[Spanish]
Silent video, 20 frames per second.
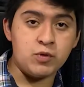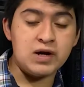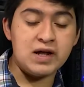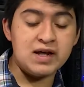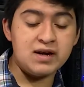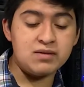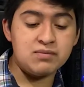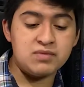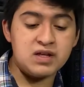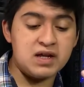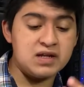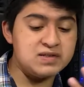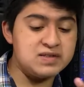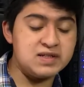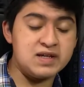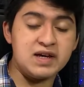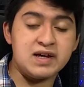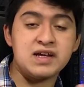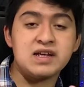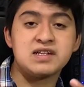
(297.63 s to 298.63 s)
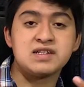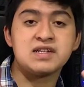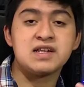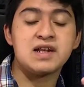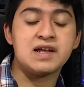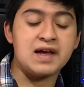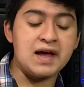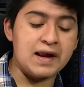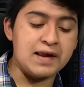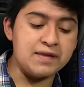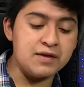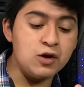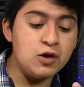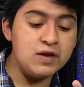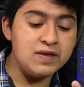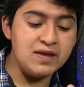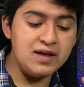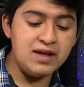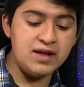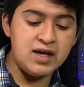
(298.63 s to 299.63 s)
polar, ya les dije que es el
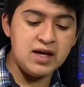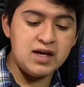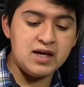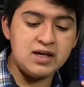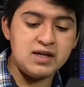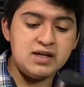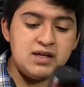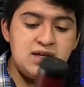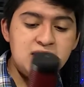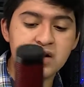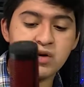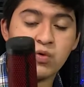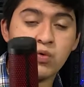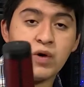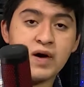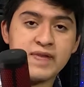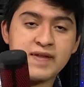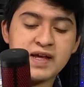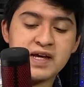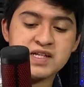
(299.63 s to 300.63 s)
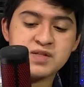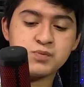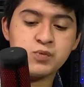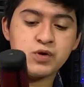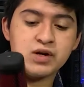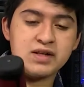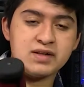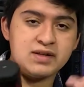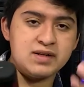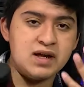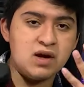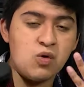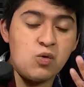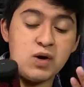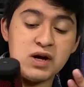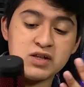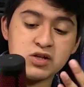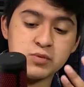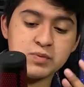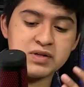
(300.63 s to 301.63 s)
cardioide, y el quadcast porque tiene
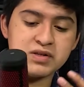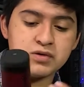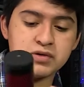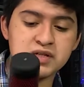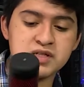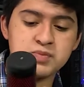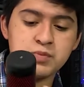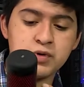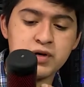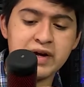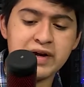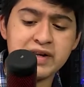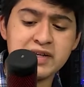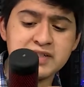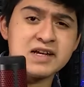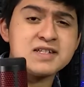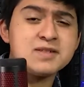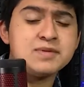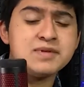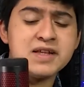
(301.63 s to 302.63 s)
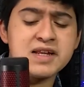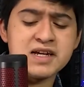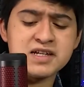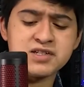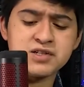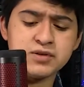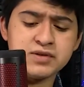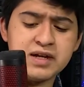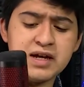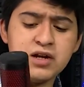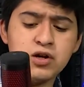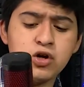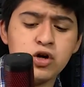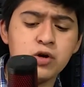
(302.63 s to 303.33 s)
cuatro patrones polares, que es bidireccional,